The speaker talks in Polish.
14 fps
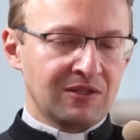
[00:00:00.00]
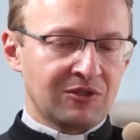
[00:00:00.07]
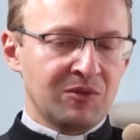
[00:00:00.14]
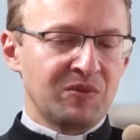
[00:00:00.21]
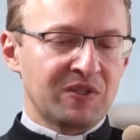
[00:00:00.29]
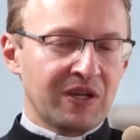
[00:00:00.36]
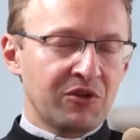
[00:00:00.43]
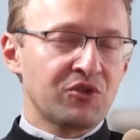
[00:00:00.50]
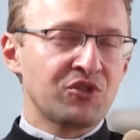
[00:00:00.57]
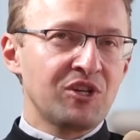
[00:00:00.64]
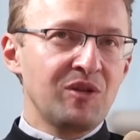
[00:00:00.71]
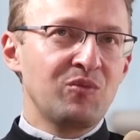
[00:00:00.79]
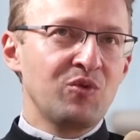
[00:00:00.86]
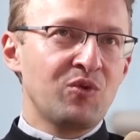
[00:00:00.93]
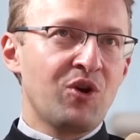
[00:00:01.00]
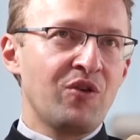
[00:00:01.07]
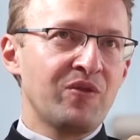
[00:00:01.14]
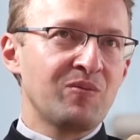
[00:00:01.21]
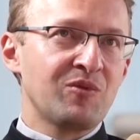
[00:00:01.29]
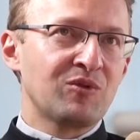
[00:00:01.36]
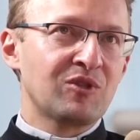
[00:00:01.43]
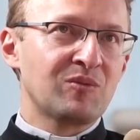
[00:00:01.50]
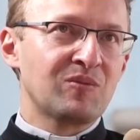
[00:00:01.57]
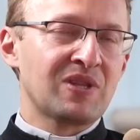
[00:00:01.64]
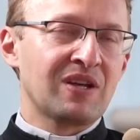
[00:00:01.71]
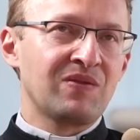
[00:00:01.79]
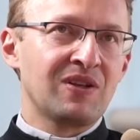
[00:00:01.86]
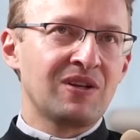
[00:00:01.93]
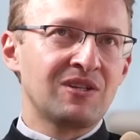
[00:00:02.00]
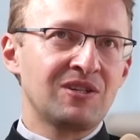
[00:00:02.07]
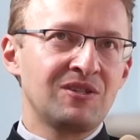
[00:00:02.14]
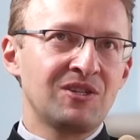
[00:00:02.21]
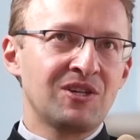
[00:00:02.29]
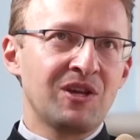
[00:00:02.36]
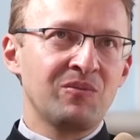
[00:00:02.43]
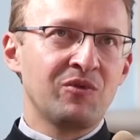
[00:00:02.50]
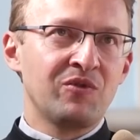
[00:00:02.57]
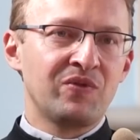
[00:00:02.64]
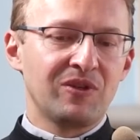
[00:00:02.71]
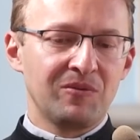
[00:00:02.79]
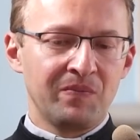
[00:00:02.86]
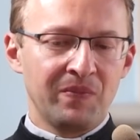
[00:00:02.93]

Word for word: tym zagrożeniem duchowym, o którym tak wiele się dzisiaj mówi.